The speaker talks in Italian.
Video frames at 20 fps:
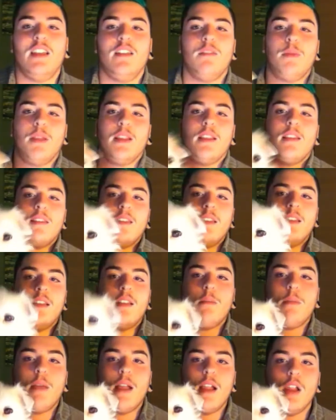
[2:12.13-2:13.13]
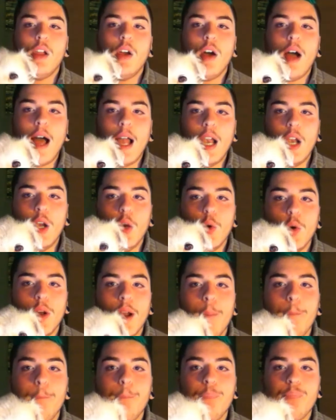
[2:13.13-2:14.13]
Vieni, aspetta, siediti meglio.
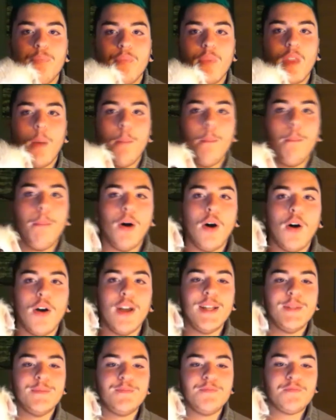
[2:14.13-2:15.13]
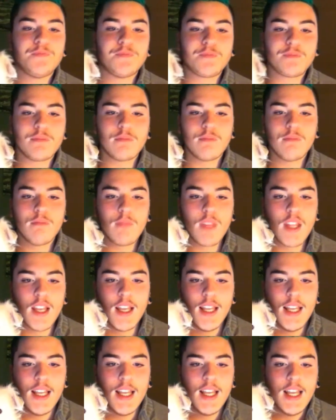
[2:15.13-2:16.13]
Allora, poi,
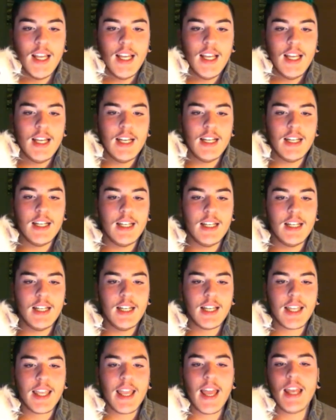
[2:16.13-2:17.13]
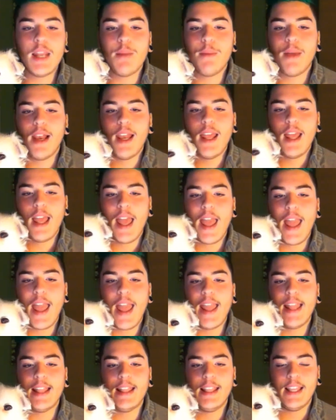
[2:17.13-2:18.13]
eh, che
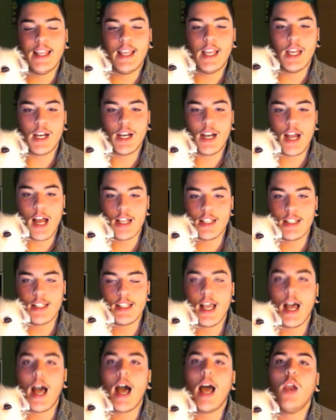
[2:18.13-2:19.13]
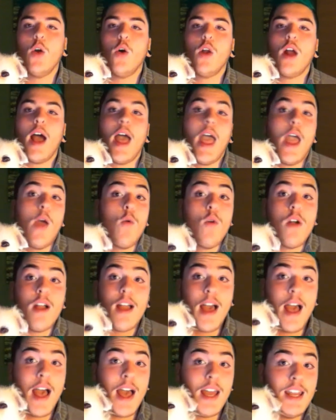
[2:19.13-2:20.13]
animale è e di che razza? Allora, è un
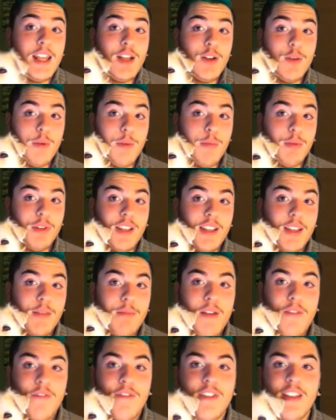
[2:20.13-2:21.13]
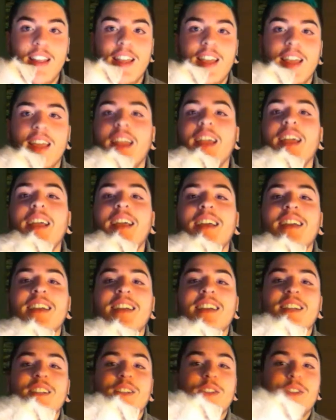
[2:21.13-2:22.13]
cane, come potete ben vedere,
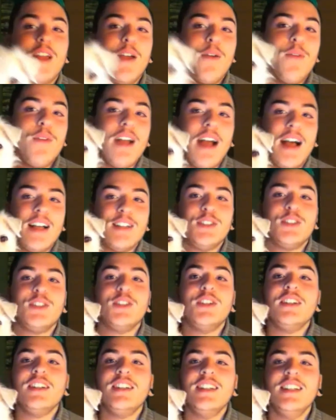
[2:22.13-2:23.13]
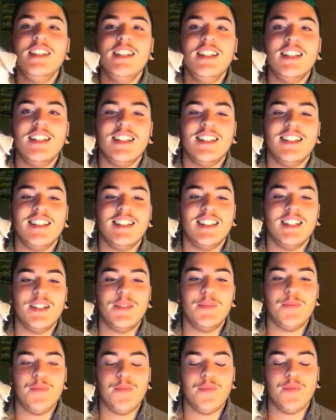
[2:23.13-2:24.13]
non è un gatto,
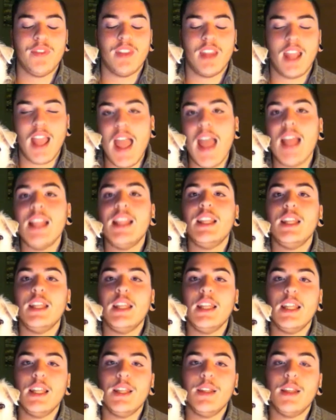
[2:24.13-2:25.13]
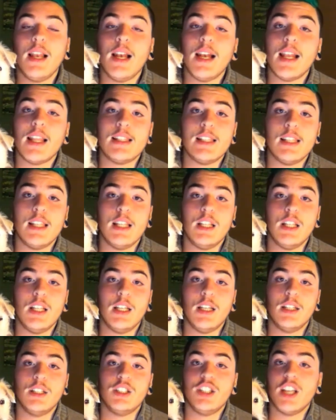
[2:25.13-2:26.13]
ehm, è di, della razza
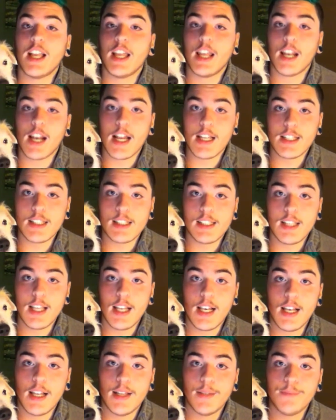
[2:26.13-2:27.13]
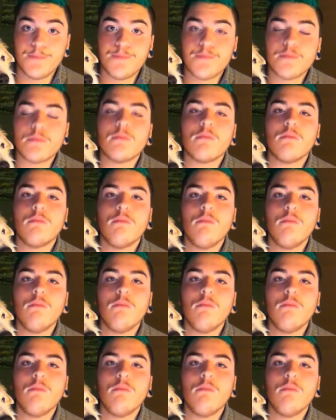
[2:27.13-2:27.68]
del Jack Russell.